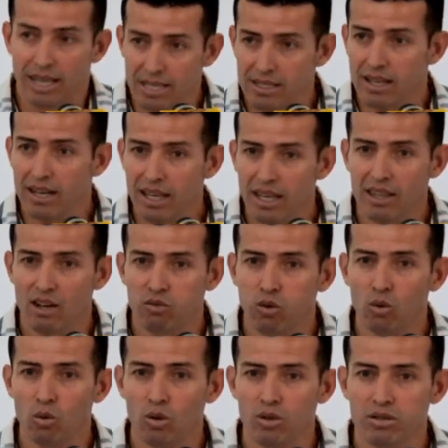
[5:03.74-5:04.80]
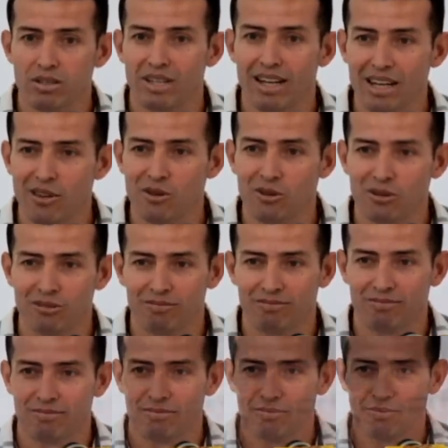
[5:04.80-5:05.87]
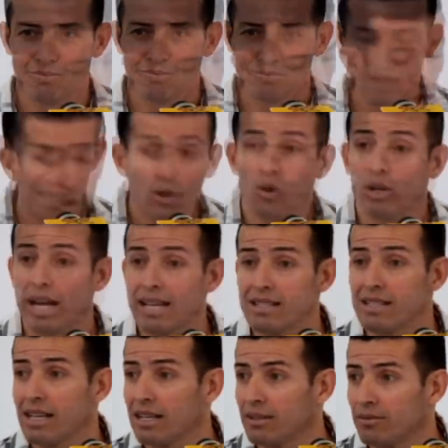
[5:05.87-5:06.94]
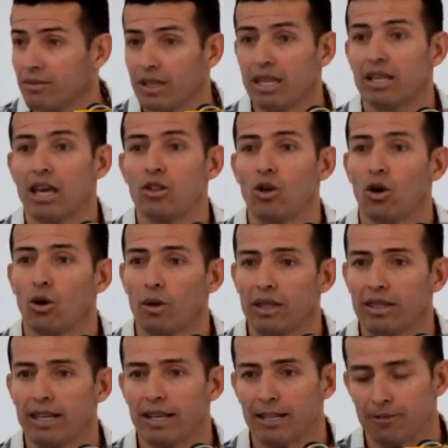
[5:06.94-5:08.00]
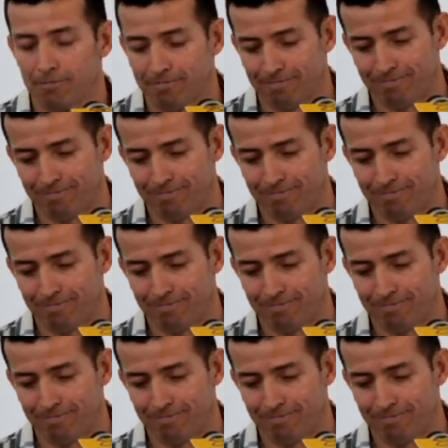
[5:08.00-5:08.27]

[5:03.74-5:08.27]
¿Qué sería de fútbol sin ellos? A todos gracias y que Dios los bendiga.